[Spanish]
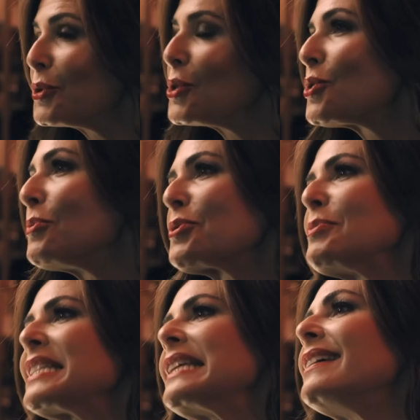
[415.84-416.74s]
Tú y yo somos
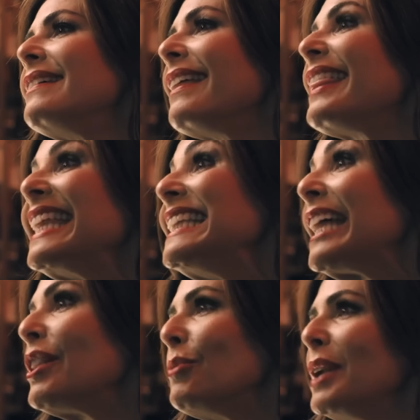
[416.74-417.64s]
más de
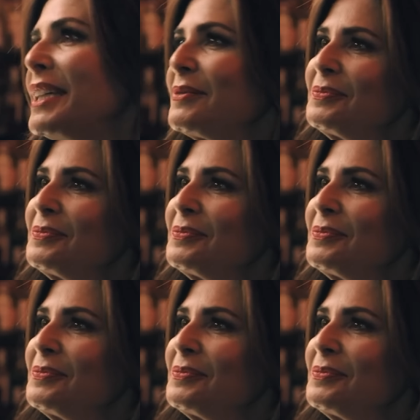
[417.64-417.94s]
cita doble.